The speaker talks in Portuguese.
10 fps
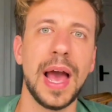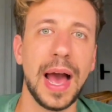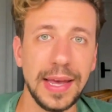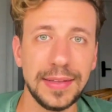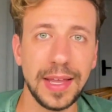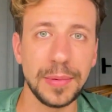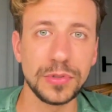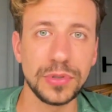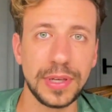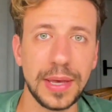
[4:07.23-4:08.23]
Aí
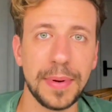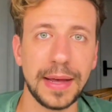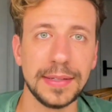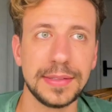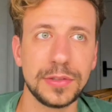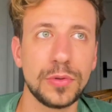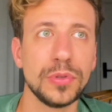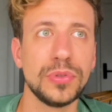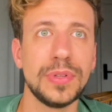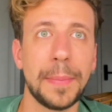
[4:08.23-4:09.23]
temos o que mais?
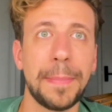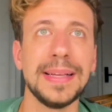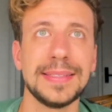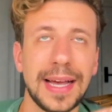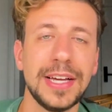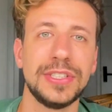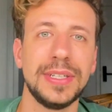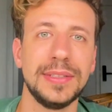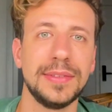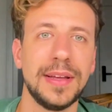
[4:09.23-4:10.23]
Custo da passagem,
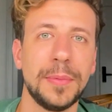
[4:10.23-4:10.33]
né?